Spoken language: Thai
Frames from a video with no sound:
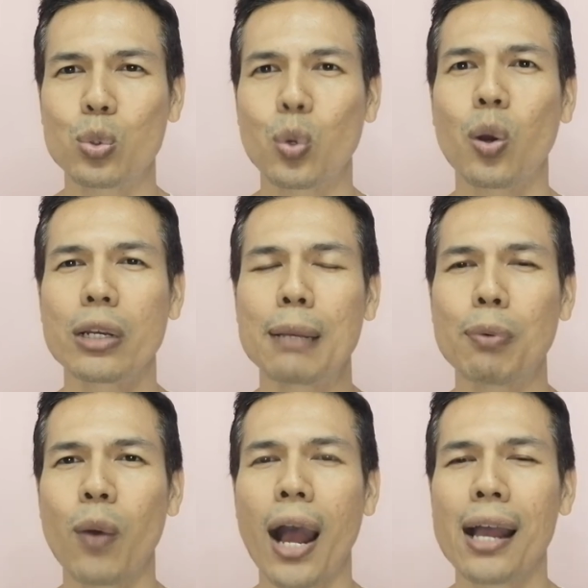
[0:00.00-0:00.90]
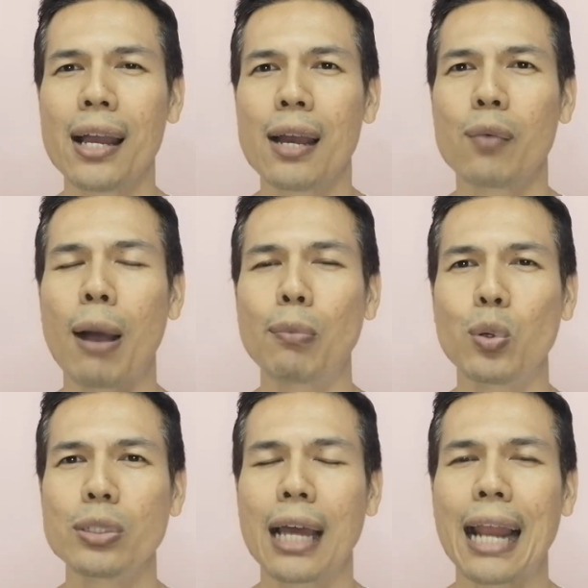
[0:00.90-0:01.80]
ทุกๆคนเองเพราะว่าความ
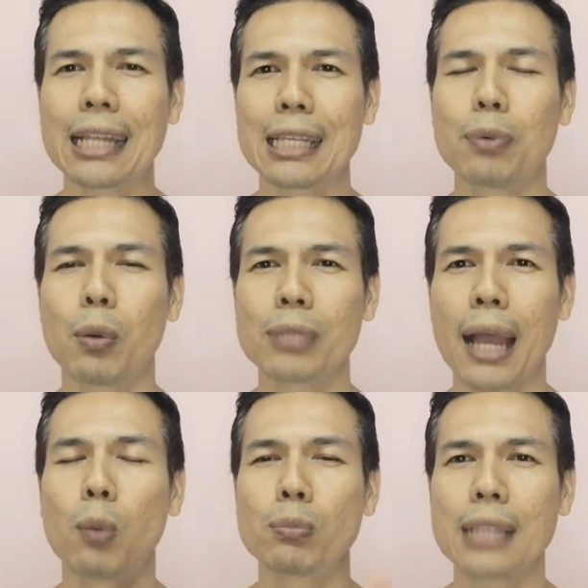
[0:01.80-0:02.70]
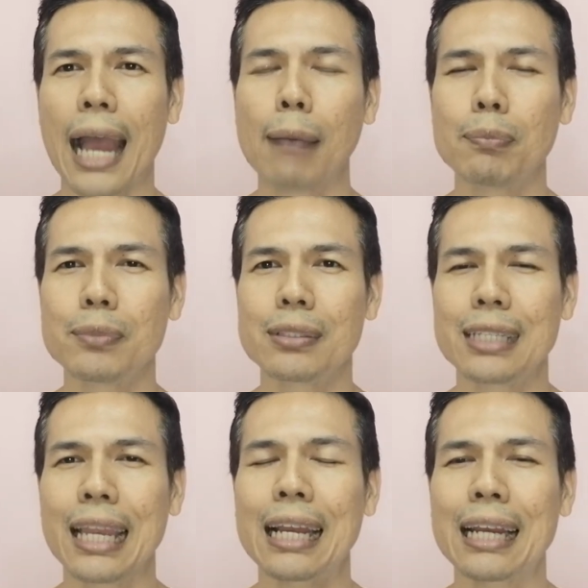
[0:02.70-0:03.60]
รู้สาระที่ผมทำผม
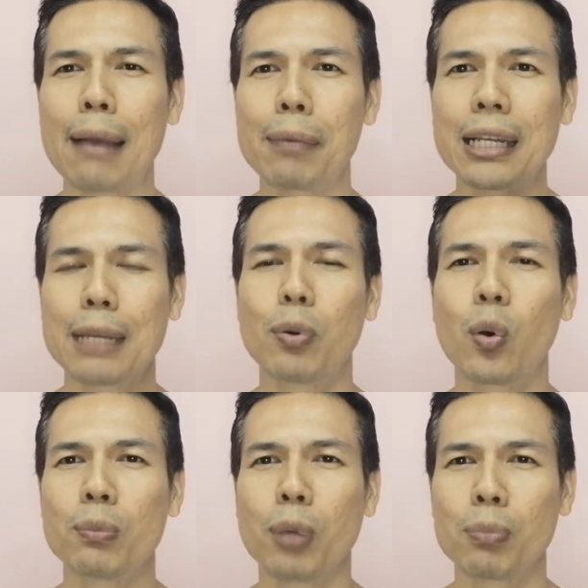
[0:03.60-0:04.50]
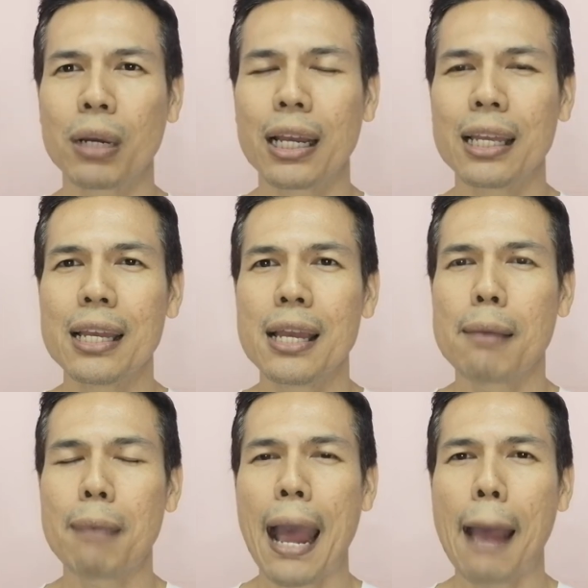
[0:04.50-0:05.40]
ทำจริงและมันเห็นผลผมก็เลย
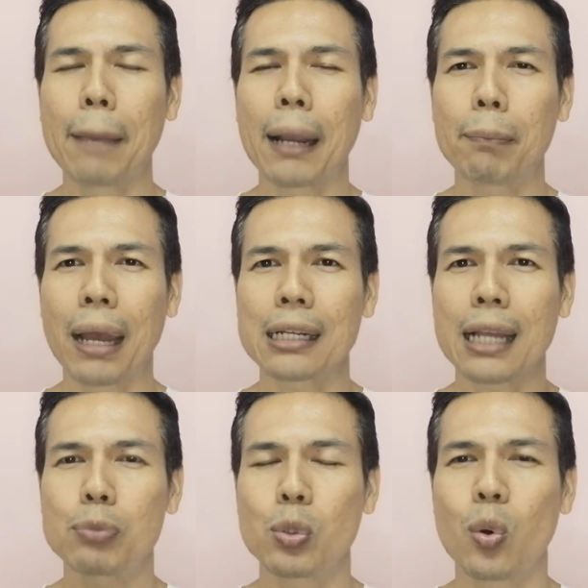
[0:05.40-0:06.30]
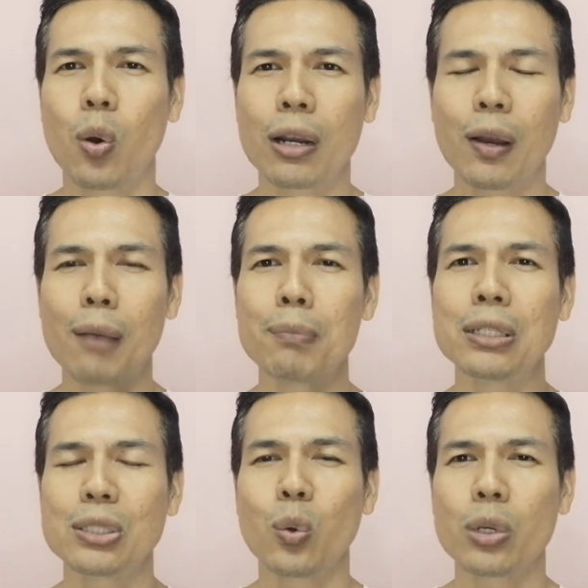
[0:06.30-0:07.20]
มาแบ่งปันกับทุกคนแล้วก็
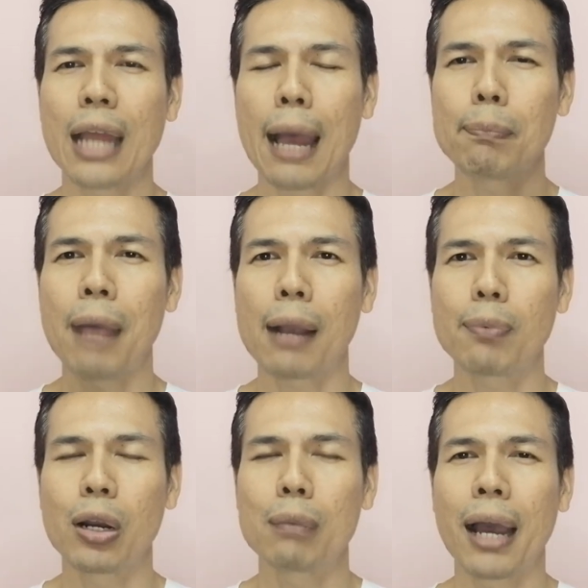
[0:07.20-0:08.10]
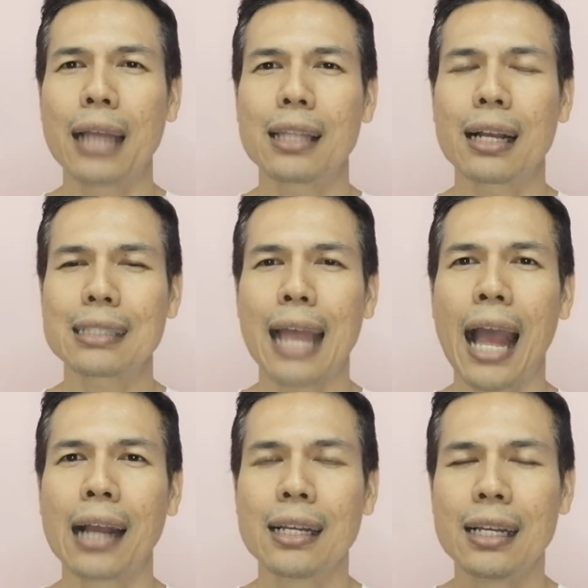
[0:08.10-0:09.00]
มีสูตรน้ำผักผลไม้
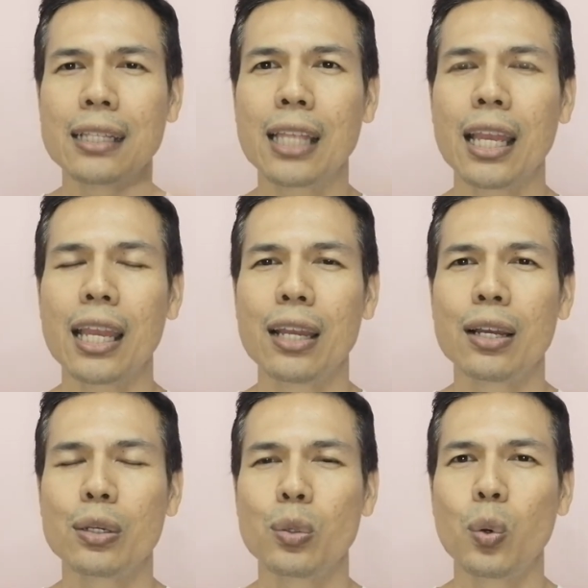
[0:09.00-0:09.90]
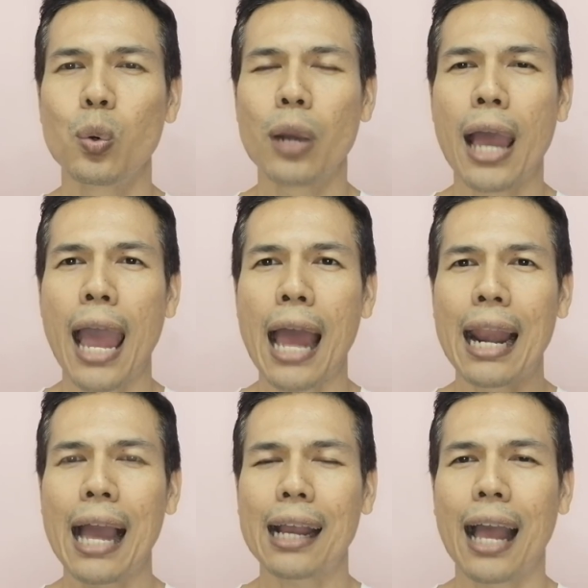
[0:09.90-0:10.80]
ต่างๆที่ดูแล
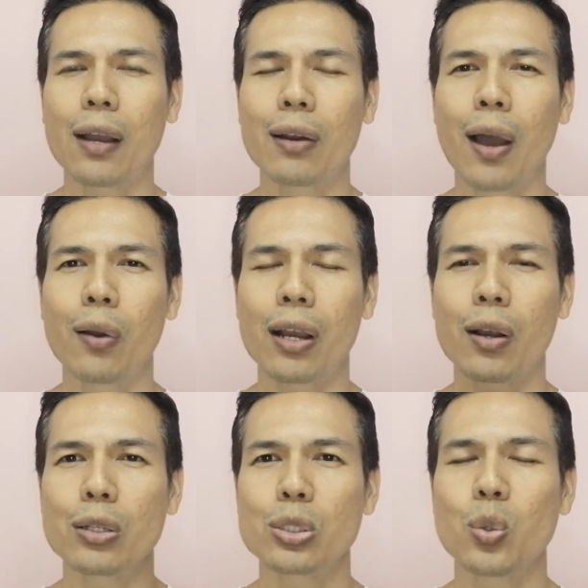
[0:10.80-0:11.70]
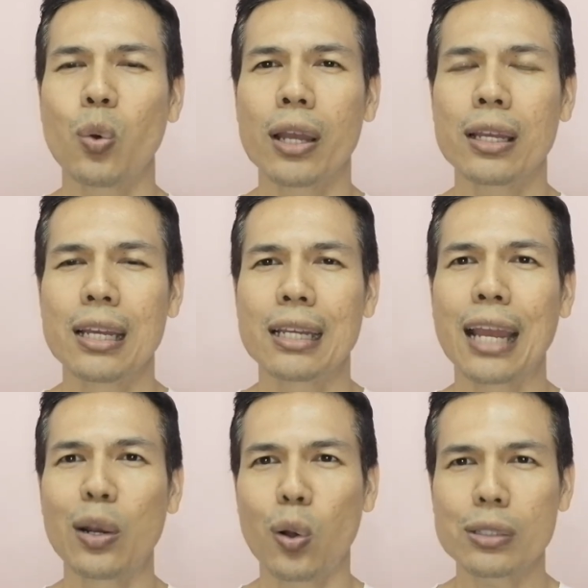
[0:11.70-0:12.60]
ร่างกายของเราแล้วก็ช่วย
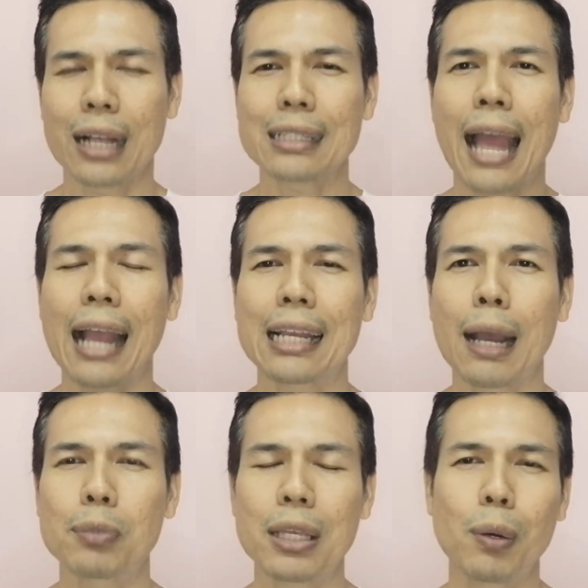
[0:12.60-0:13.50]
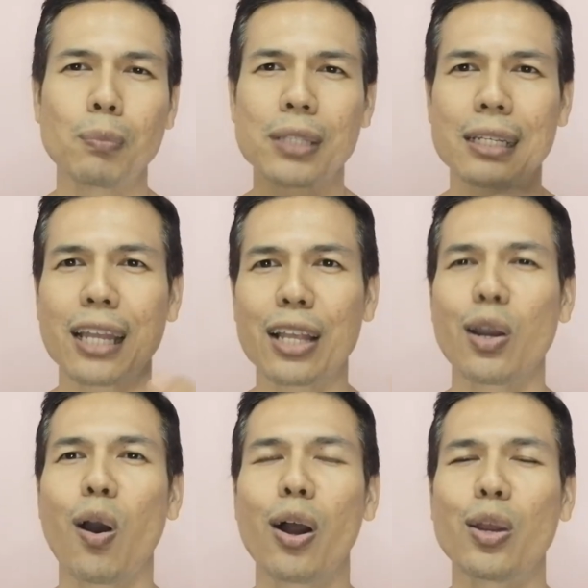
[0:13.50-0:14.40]
ในโรคต่างๆครับที่ผมจะท
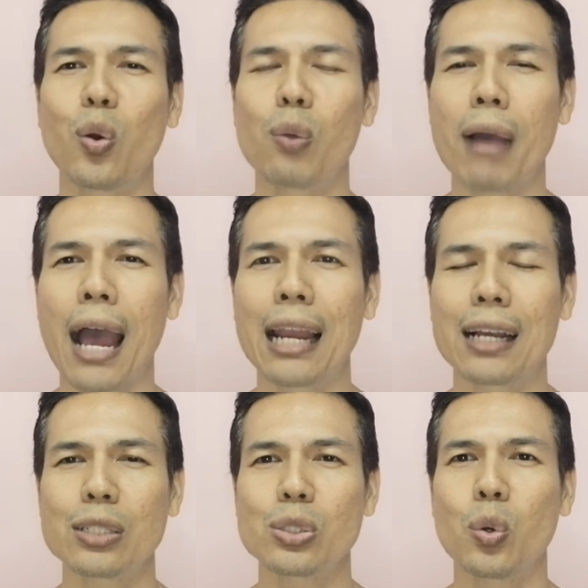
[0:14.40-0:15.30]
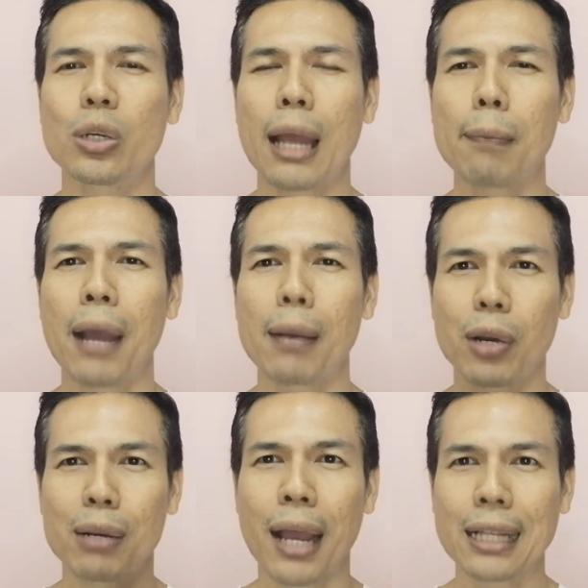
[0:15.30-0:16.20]
ยอยลงมาแล้วก็สูตรน้ำผัก
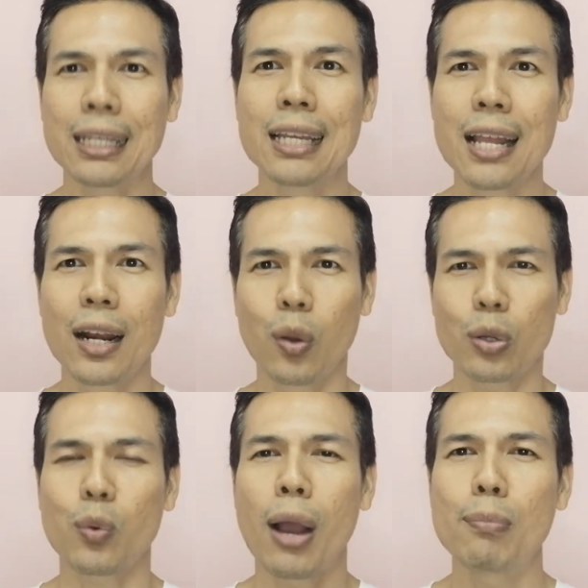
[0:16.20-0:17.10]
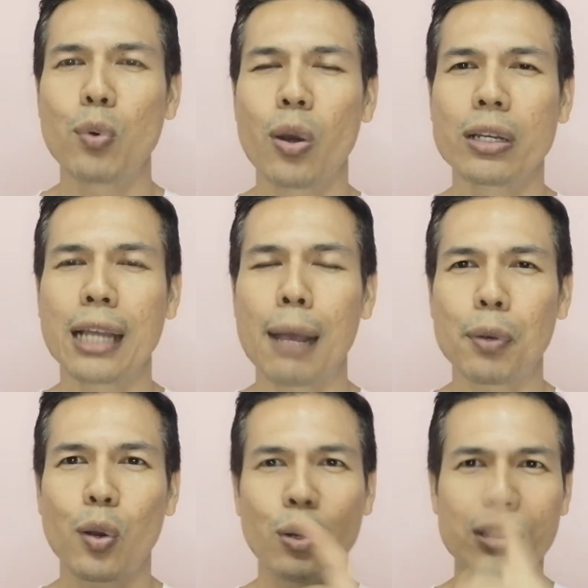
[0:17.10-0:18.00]
ผลไม้ที่ลดความอ้วนครับ
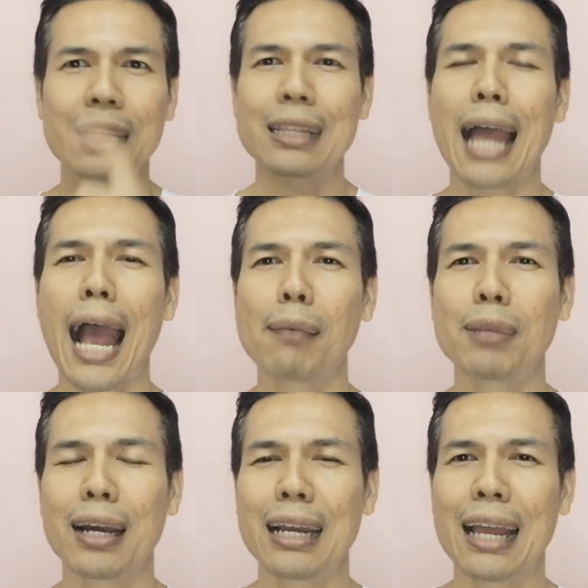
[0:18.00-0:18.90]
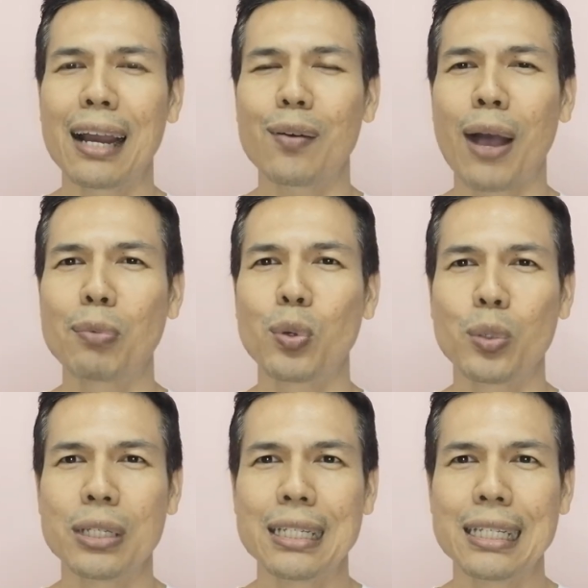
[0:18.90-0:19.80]
กดติดตามเลยและความ
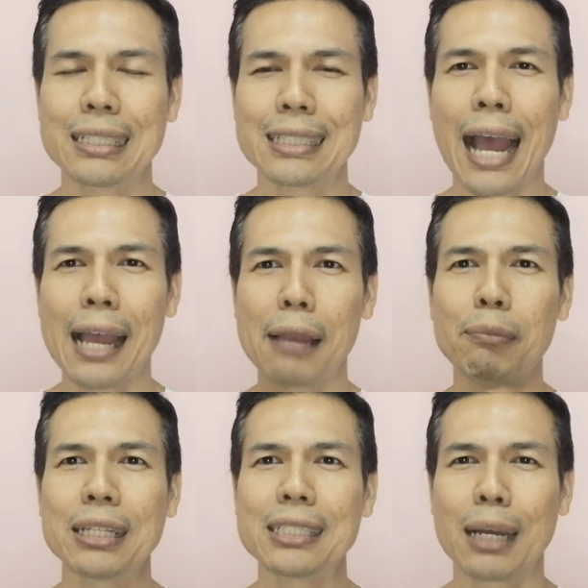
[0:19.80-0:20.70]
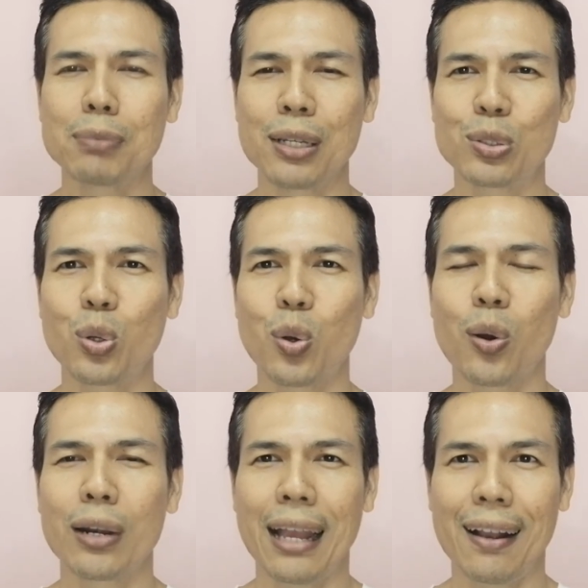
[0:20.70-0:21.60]
รู้ดีๆจะมีเสิร์ฟถึงทุกค
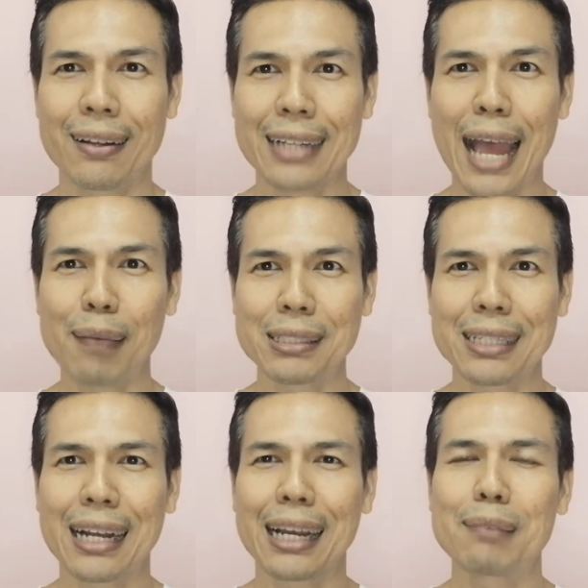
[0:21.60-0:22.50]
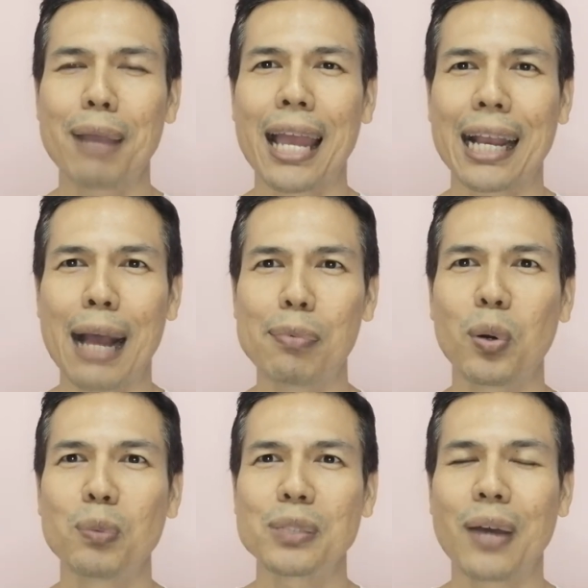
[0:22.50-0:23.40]
นและคราวหน้ามาเจอกันใหม่ครับ
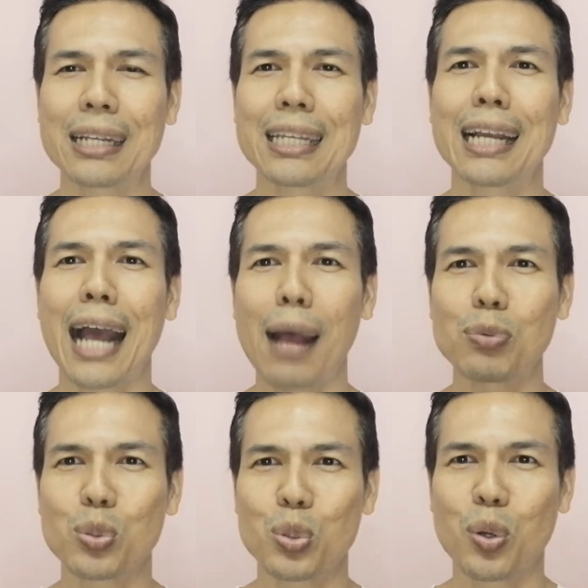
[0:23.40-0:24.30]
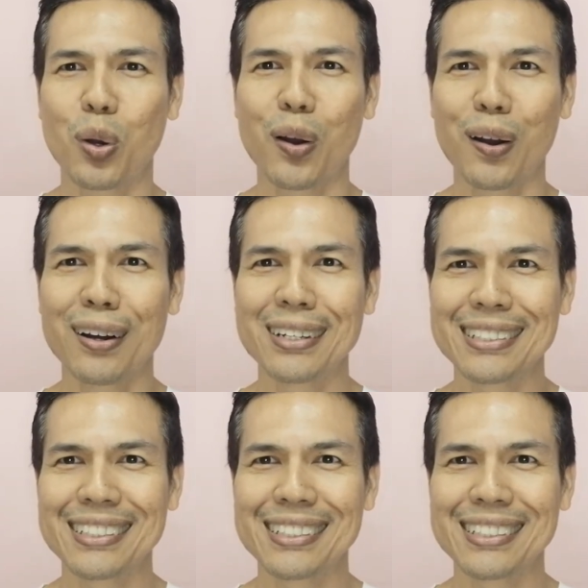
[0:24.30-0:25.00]
ผมสวัสดีครับทุกๆคน